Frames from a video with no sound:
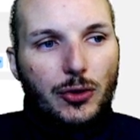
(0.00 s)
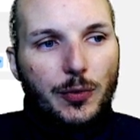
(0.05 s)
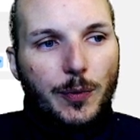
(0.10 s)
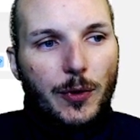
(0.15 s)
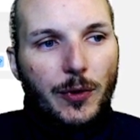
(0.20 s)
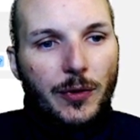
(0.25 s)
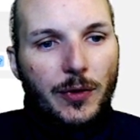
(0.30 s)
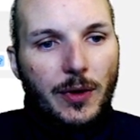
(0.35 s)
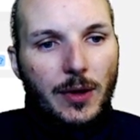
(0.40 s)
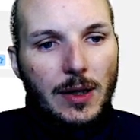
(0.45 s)
je
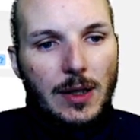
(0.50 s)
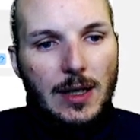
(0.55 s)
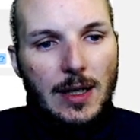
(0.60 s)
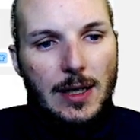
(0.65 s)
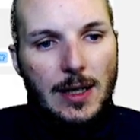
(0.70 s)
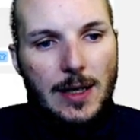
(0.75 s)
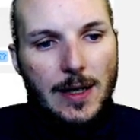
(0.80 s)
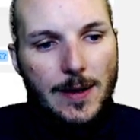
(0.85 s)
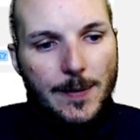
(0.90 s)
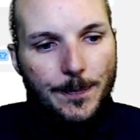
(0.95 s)
pense.
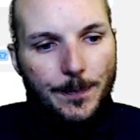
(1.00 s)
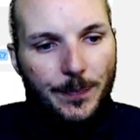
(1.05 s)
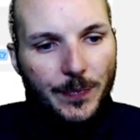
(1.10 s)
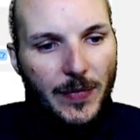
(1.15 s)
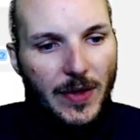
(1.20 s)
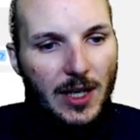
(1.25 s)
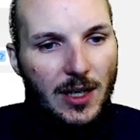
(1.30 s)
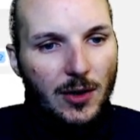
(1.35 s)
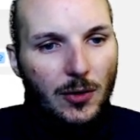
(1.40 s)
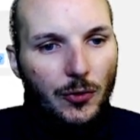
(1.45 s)

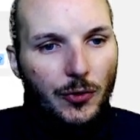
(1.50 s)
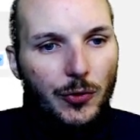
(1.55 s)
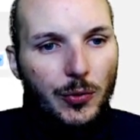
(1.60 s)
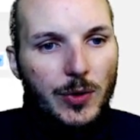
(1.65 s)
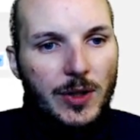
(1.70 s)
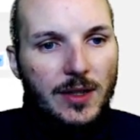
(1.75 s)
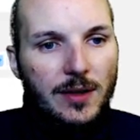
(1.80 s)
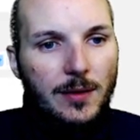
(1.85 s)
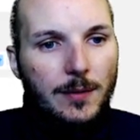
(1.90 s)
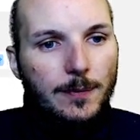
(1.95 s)
Et
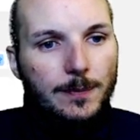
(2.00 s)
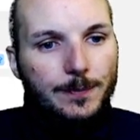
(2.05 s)
ensuite,